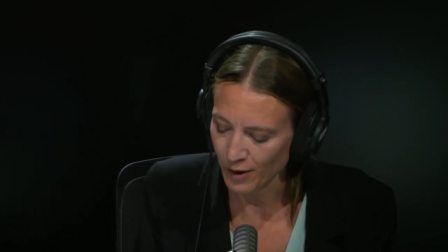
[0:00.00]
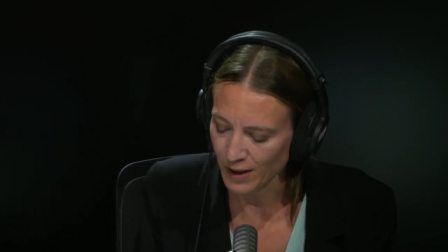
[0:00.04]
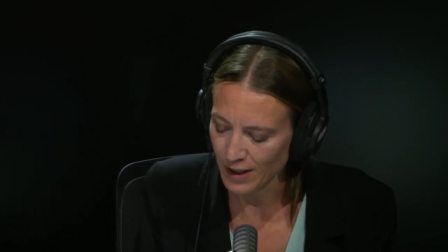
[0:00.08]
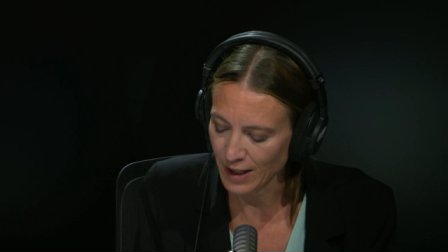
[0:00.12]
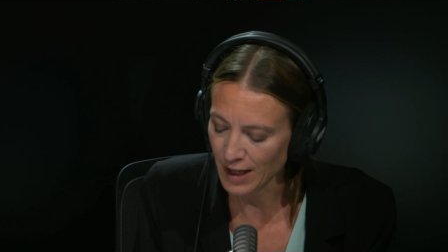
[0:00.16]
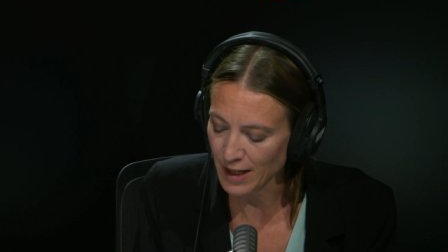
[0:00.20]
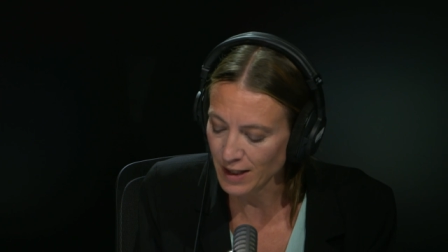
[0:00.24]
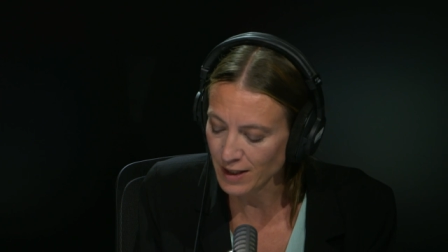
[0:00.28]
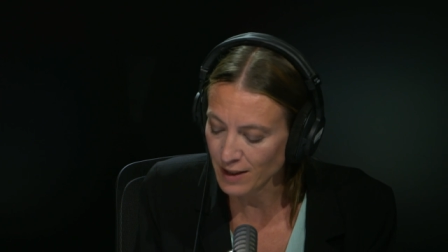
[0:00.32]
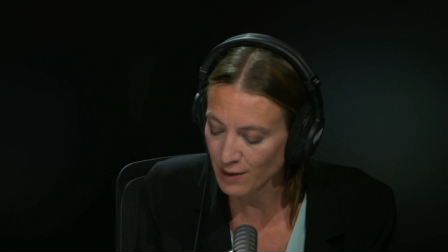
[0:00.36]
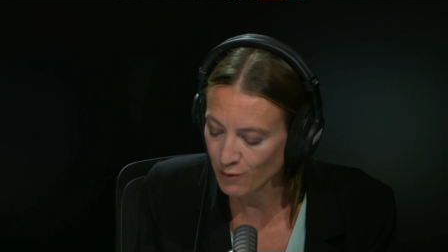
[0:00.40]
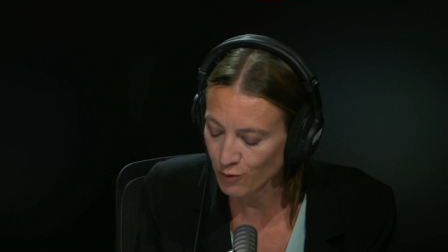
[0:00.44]
il
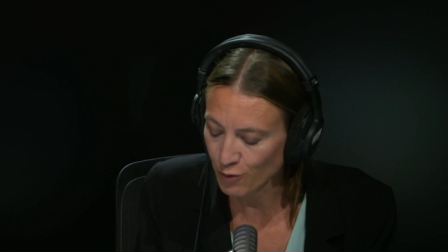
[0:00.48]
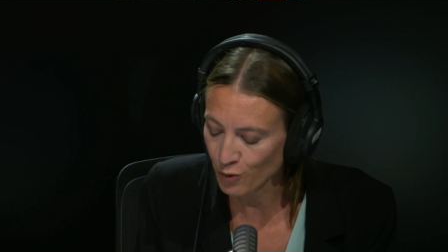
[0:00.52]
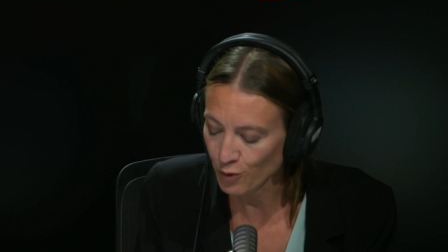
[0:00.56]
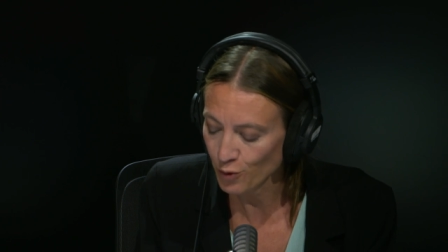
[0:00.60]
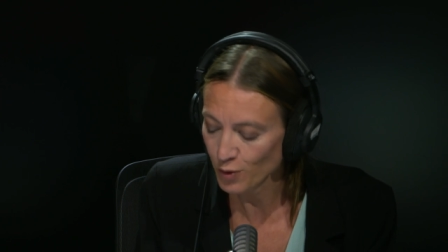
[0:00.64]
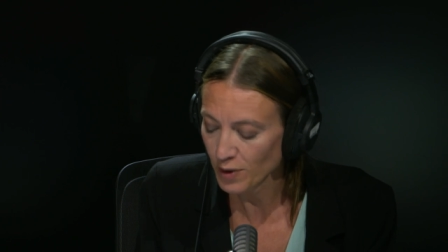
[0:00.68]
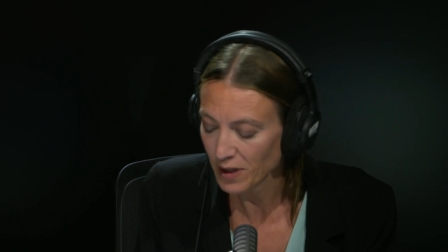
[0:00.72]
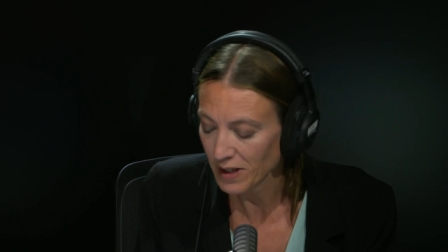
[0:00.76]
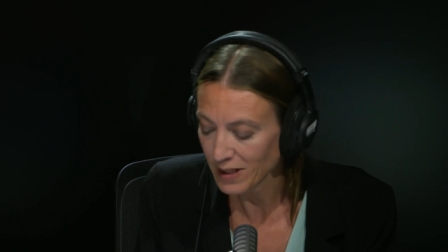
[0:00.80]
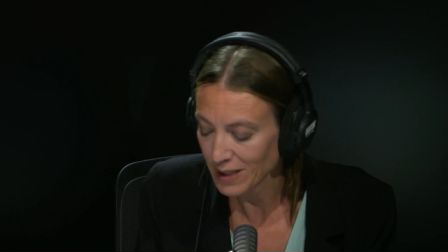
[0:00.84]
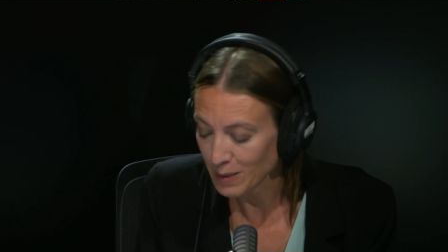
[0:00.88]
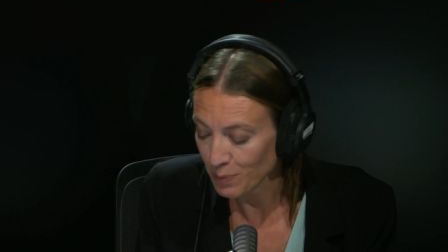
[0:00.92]
a été
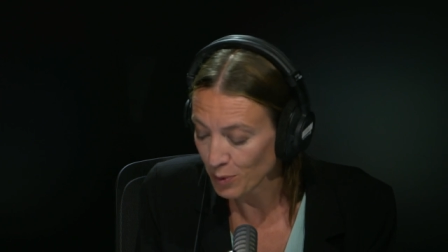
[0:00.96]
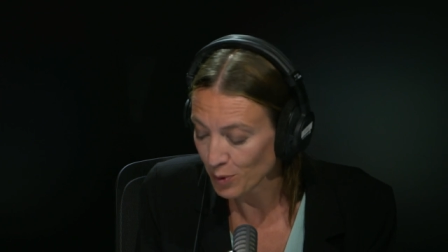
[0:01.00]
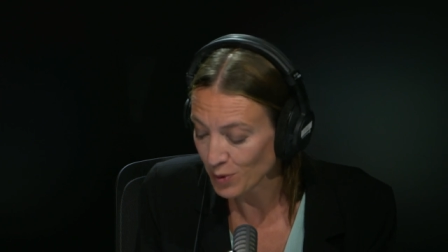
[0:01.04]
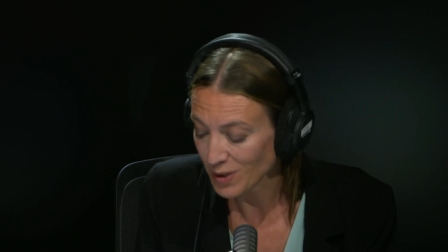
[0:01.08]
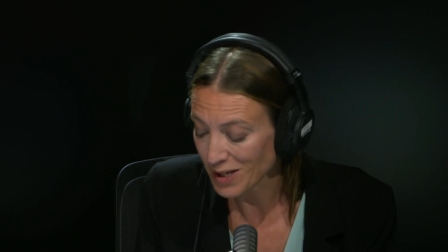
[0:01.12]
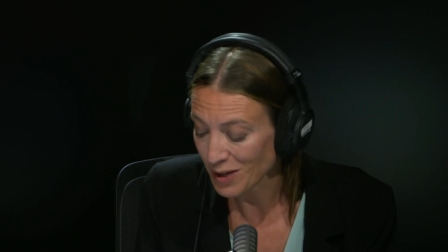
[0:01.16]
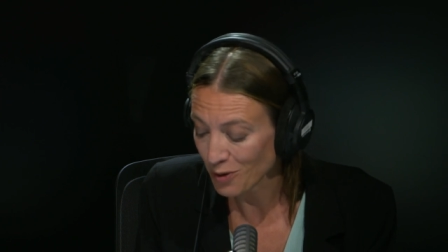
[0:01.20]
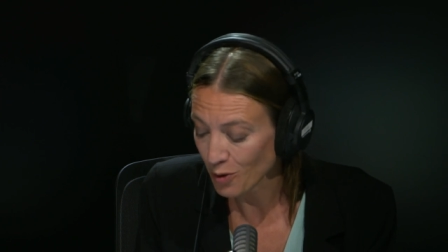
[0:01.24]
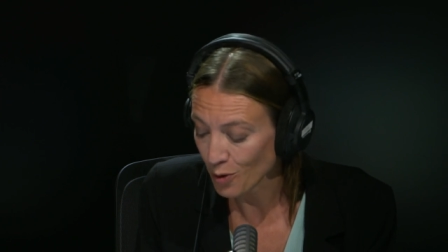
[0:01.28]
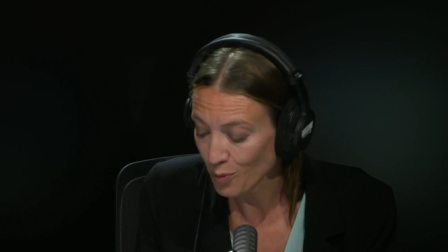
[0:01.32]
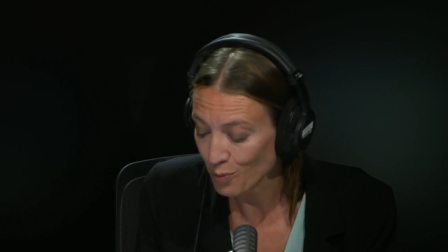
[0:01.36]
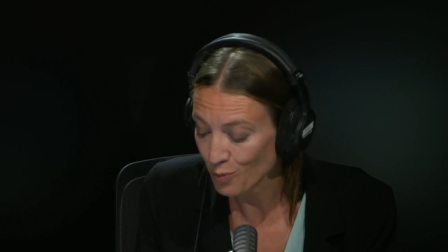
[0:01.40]
voulu, il a été
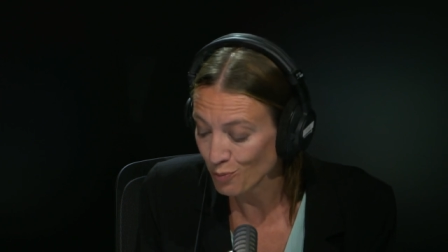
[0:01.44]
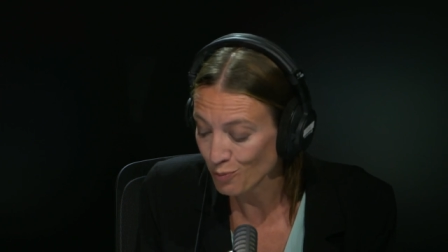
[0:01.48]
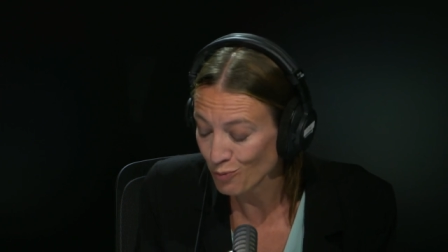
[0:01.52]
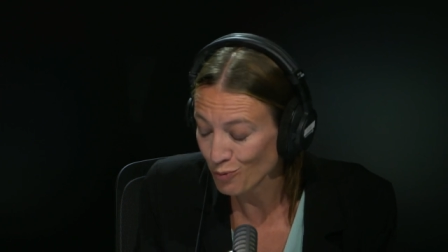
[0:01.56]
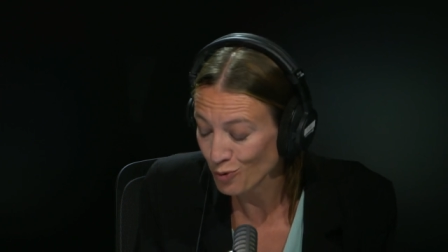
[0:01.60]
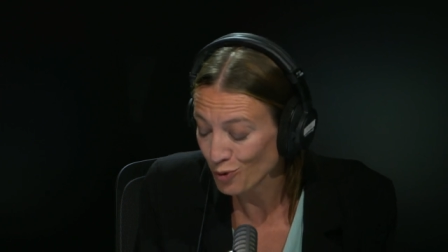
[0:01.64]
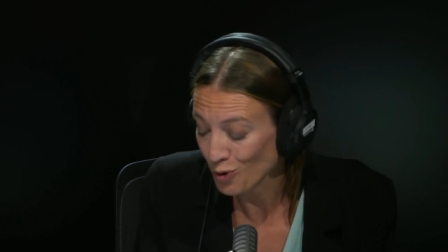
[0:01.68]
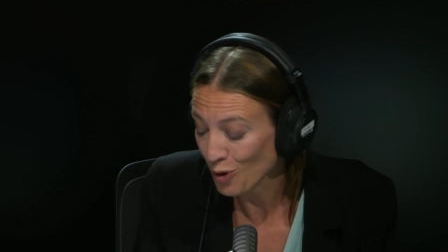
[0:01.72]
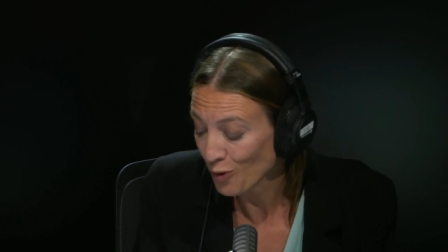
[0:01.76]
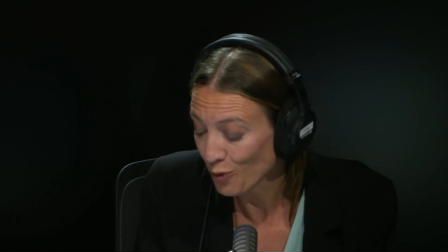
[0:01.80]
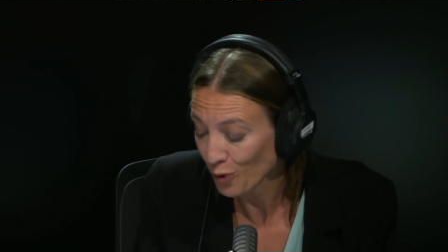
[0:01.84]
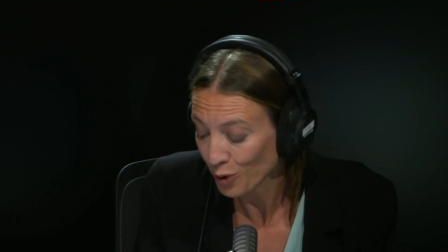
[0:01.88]
pensé comme
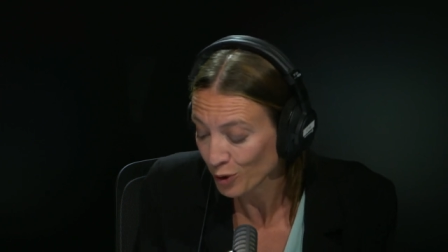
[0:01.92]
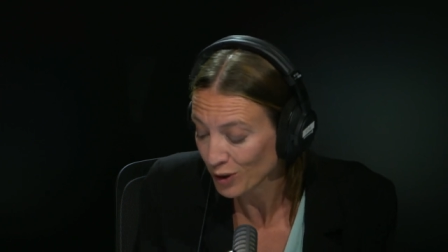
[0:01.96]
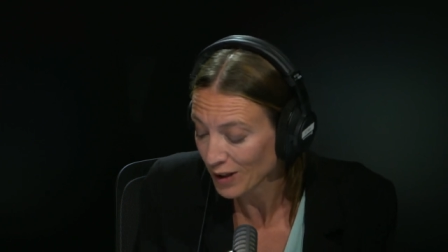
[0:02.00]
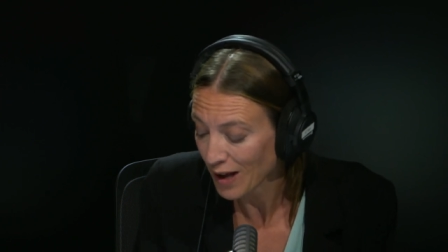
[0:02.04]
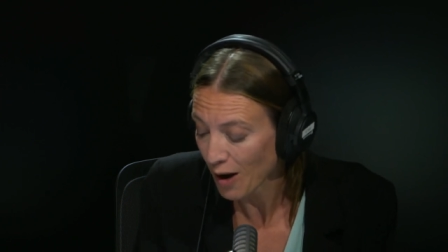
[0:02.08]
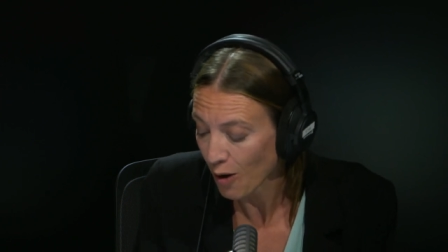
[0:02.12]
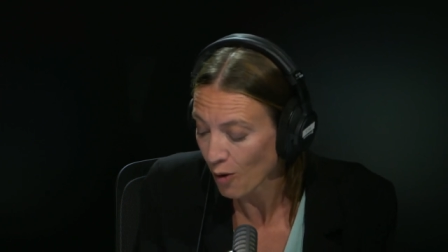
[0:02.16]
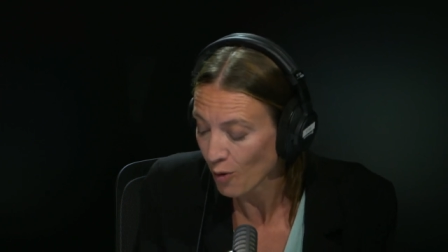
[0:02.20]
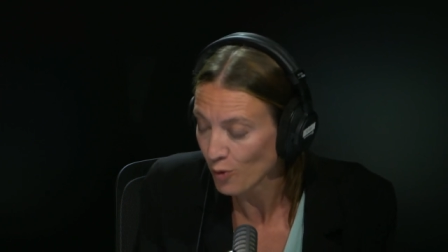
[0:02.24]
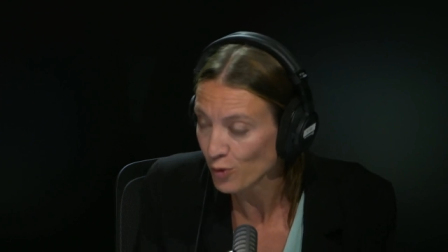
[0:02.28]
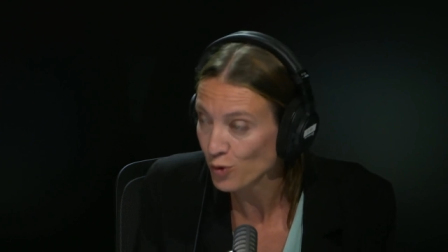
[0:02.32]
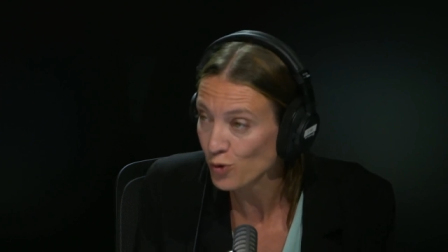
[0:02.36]
une œuvre
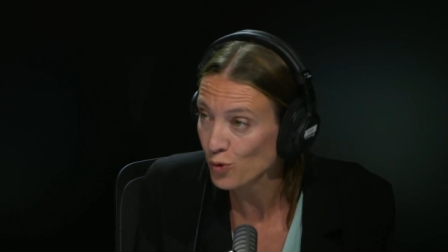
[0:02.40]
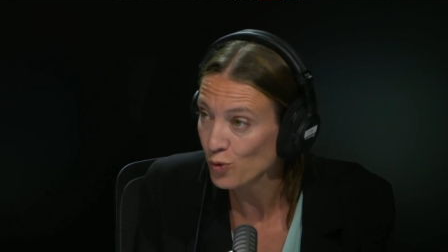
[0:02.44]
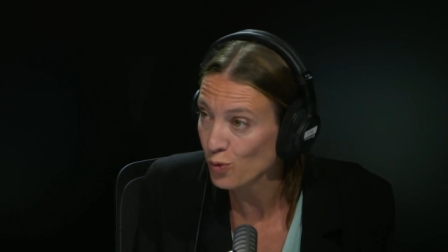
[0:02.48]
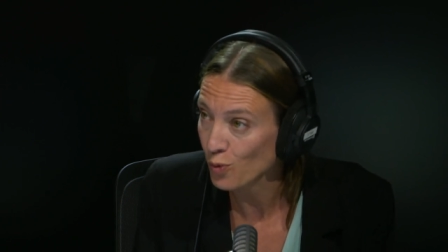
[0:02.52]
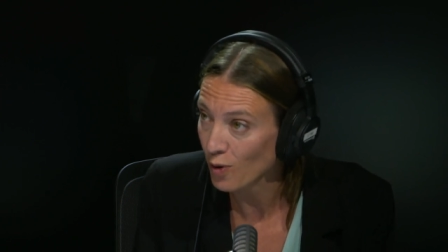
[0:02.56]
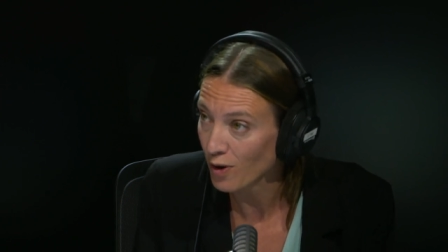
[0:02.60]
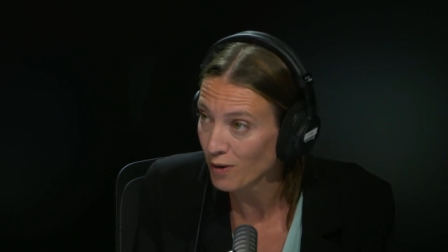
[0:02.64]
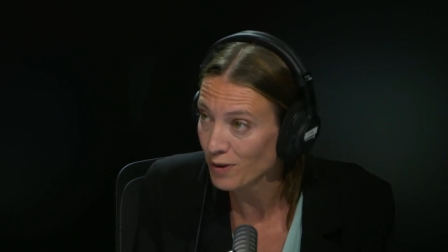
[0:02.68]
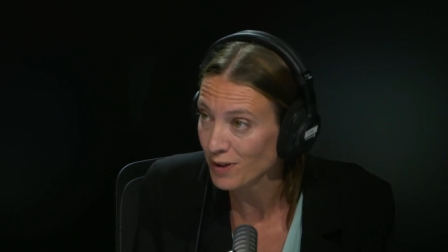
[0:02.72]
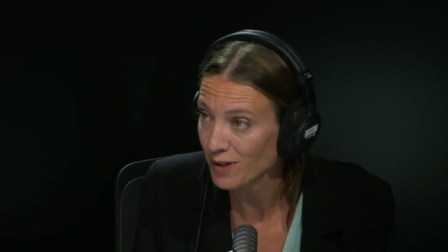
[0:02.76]
d'art en soi,